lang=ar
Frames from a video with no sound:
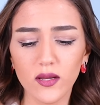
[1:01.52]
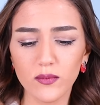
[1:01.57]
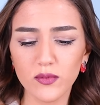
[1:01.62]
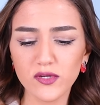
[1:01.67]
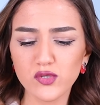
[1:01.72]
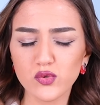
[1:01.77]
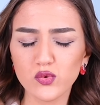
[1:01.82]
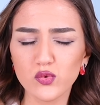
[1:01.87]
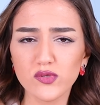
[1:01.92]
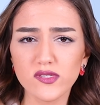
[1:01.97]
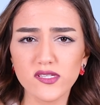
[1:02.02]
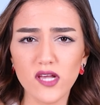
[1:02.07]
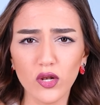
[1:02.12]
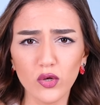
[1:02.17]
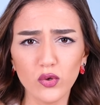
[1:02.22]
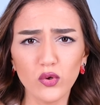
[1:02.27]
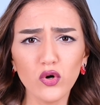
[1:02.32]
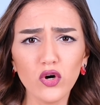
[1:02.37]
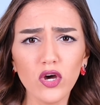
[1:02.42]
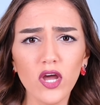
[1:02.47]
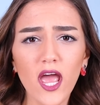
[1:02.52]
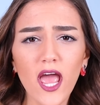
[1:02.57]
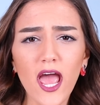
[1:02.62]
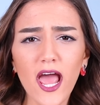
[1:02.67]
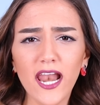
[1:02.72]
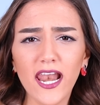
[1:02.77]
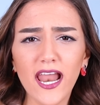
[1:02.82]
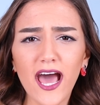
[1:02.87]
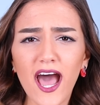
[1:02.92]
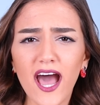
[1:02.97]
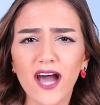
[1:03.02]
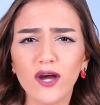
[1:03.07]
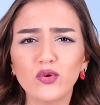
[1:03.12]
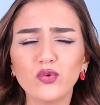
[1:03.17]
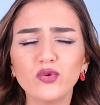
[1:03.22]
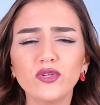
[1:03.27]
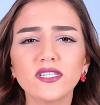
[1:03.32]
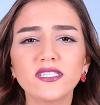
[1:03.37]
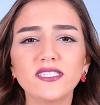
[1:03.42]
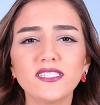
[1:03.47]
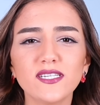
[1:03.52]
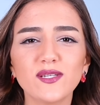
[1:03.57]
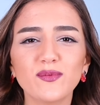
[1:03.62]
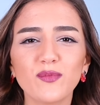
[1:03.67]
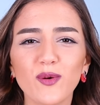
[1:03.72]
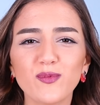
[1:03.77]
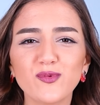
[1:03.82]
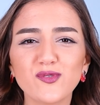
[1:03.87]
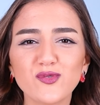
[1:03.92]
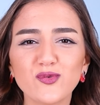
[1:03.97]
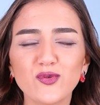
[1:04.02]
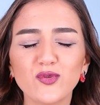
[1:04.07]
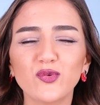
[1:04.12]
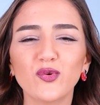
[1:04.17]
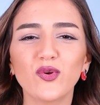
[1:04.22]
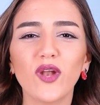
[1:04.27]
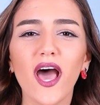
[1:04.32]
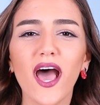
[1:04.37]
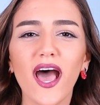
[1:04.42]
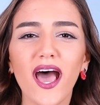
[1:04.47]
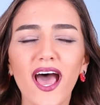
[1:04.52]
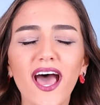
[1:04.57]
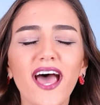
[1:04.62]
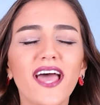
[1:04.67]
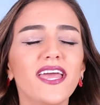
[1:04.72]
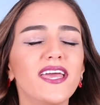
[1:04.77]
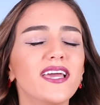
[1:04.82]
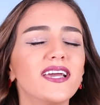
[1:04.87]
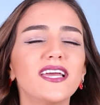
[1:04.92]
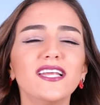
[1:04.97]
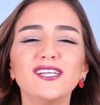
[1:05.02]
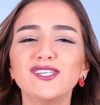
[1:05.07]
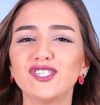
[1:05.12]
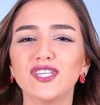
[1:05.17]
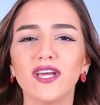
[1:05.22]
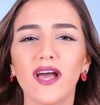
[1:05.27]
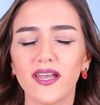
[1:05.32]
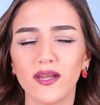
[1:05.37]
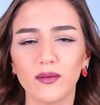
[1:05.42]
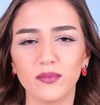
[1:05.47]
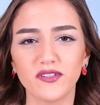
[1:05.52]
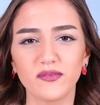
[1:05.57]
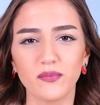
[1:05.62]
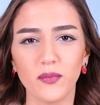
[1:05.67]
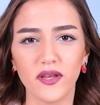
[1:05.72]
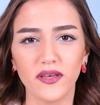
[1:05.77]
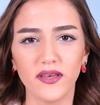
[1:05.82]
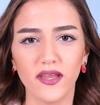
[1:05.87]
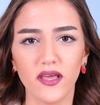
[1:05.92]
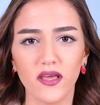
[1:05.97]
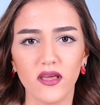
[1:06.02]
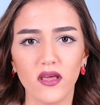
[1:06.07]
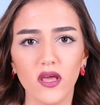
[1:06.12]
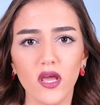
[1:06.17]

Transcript: انا بس اوصل له رح اكون كثير مبسوط ورح احقق كل شيء انا بتمناه